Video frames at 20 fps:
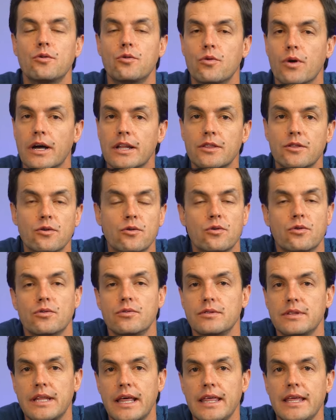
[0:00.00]
cuando
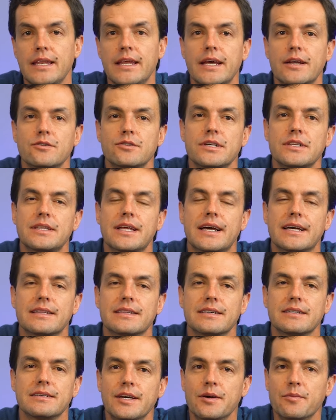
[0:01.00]
de dinero se
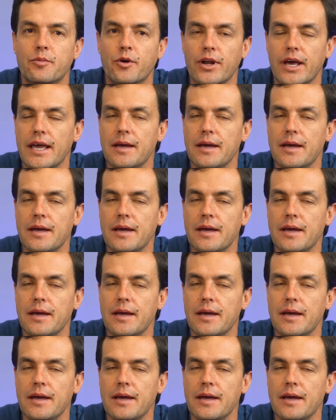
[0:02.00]
trata. Por